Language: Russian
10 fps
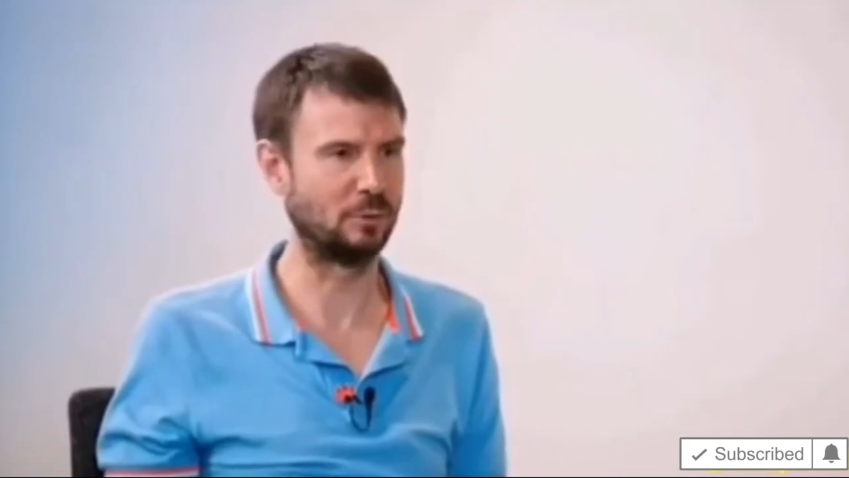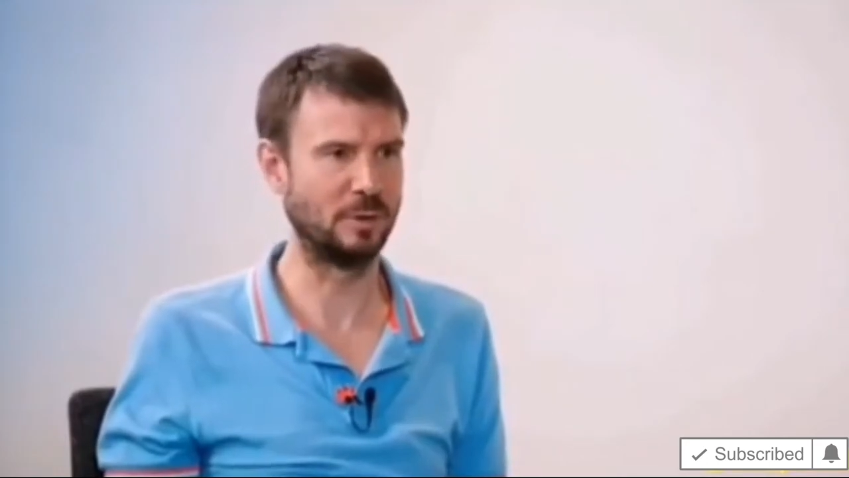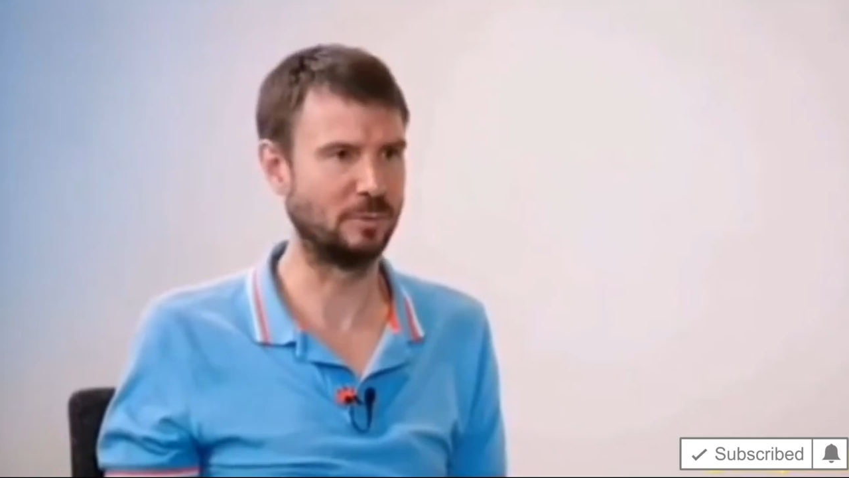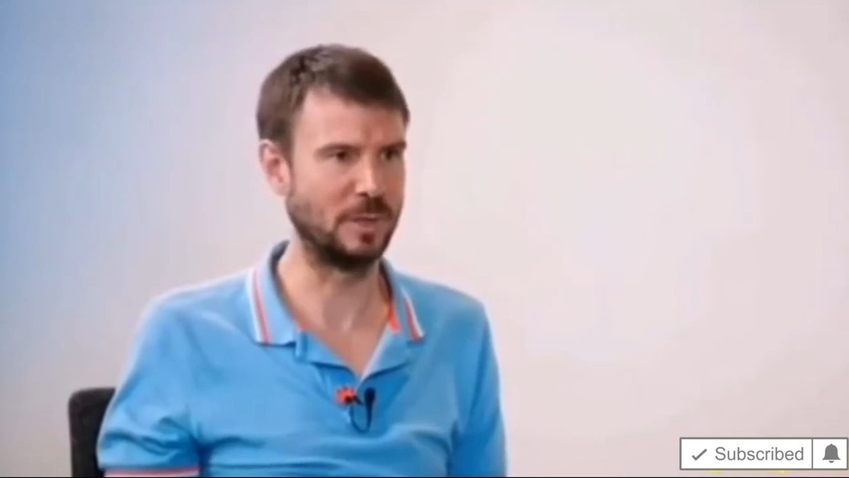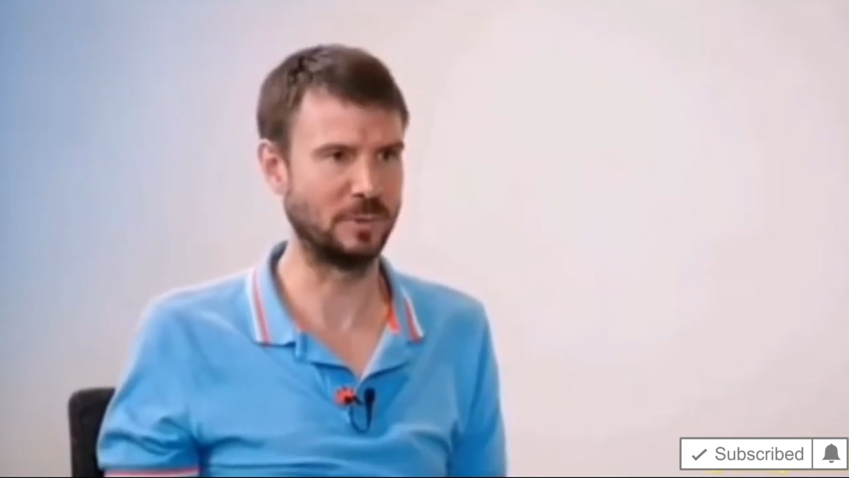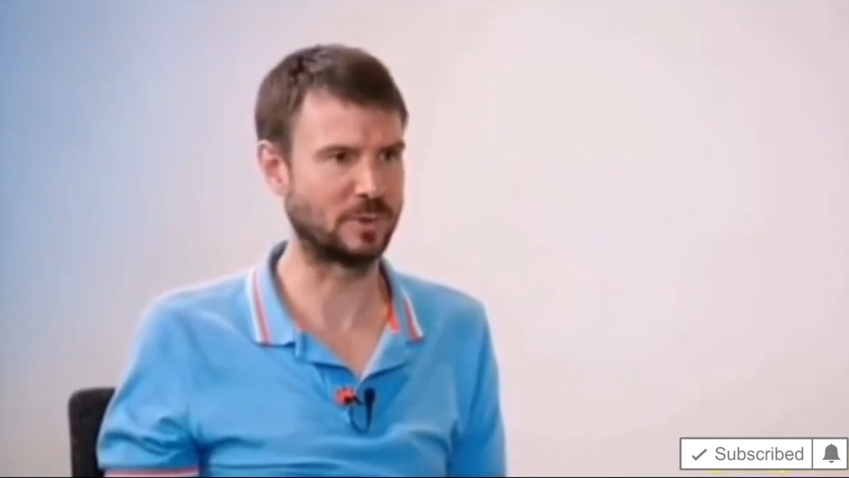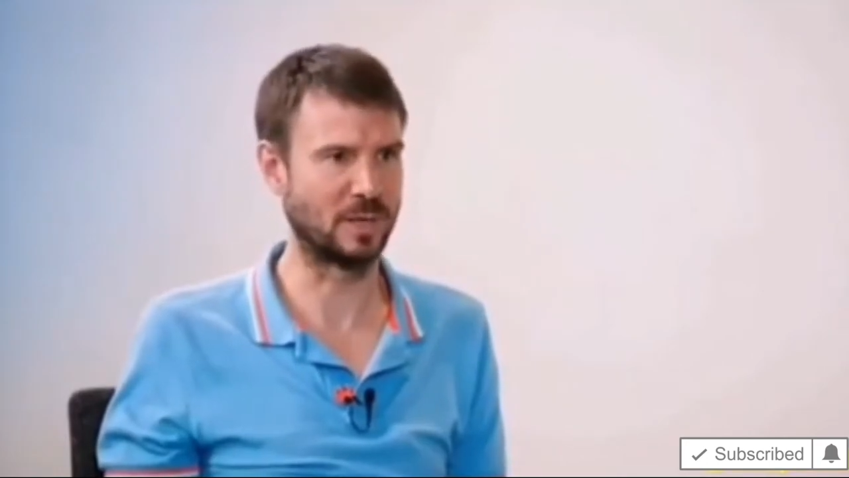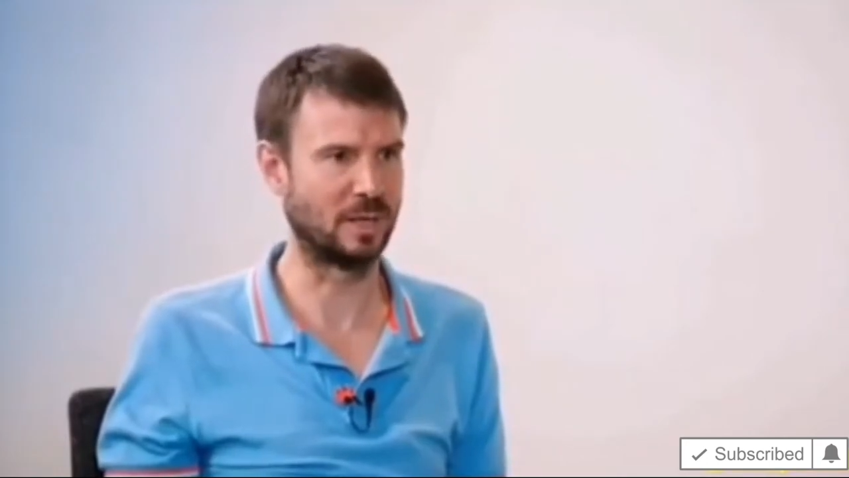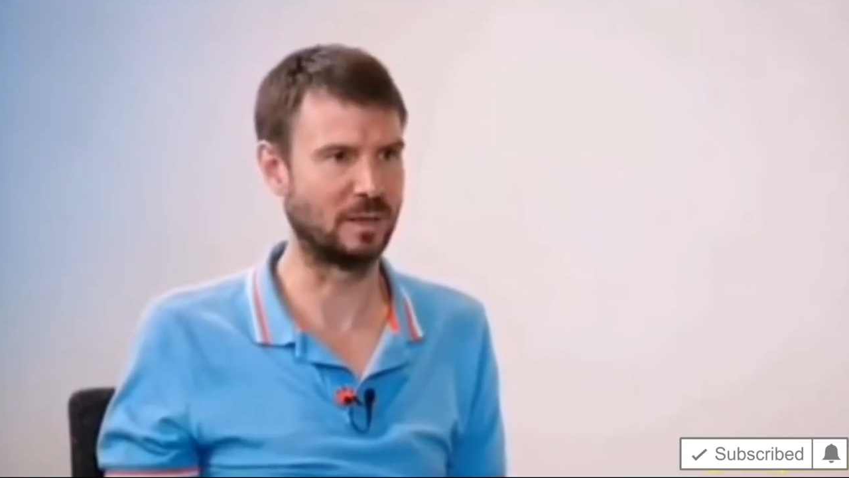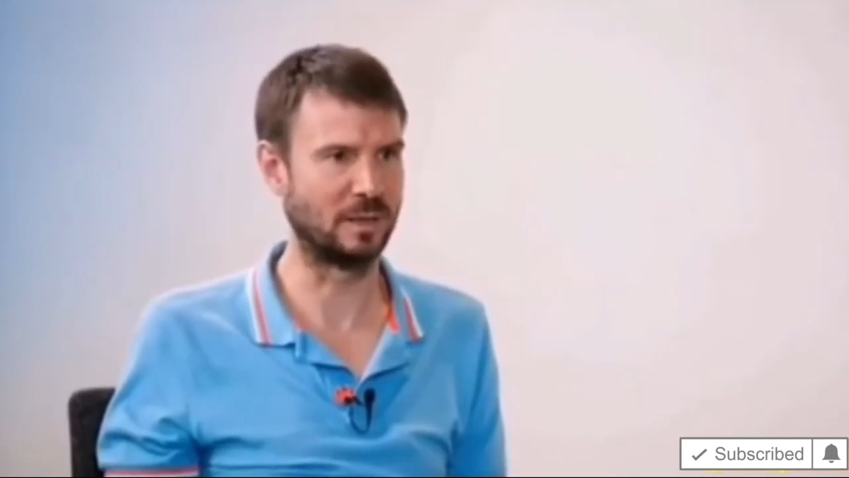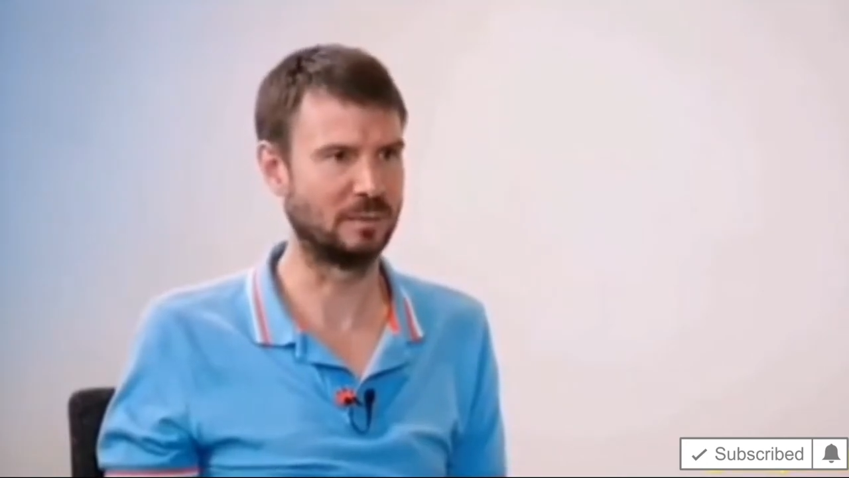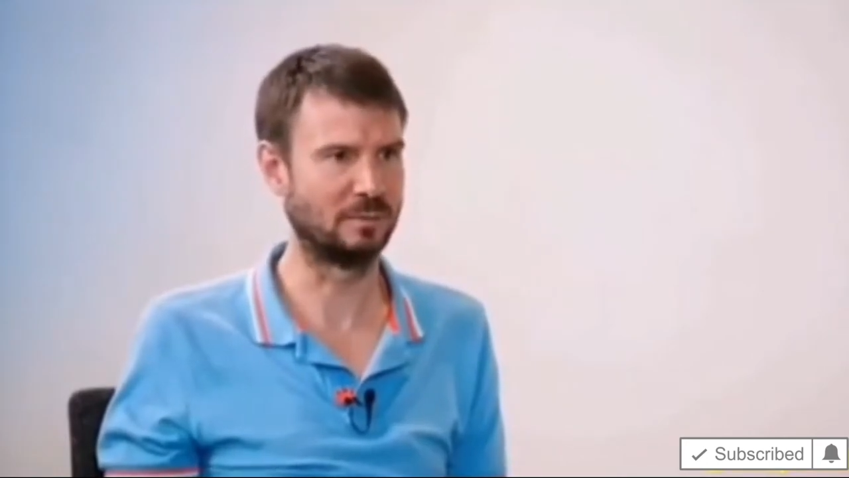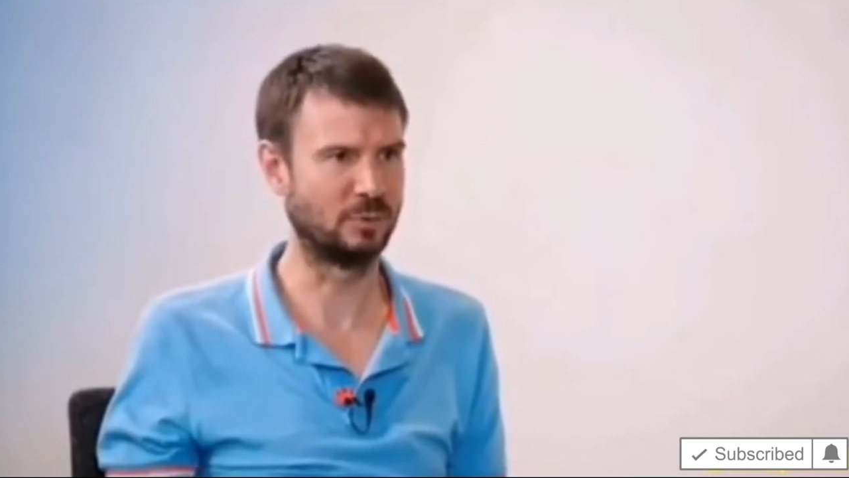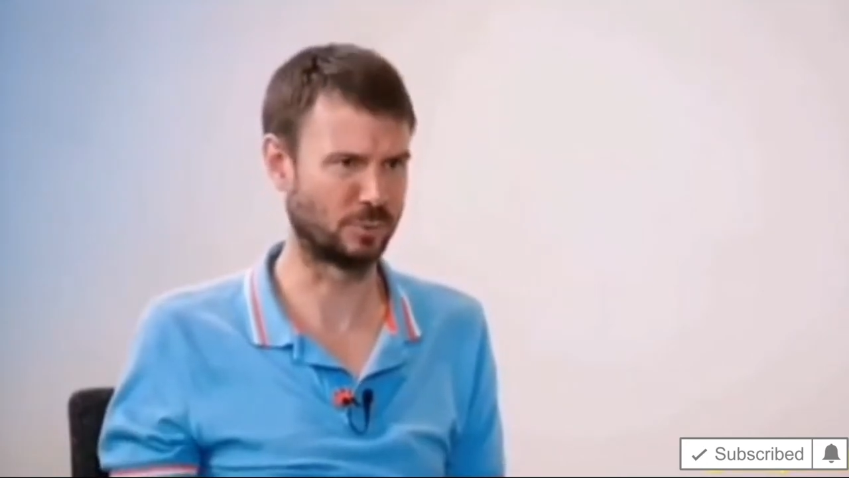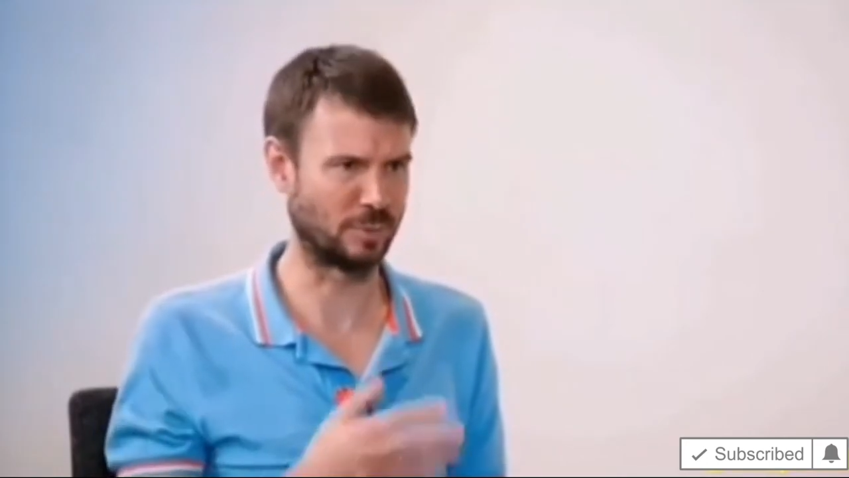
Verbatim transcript: абсолютно нематериальный.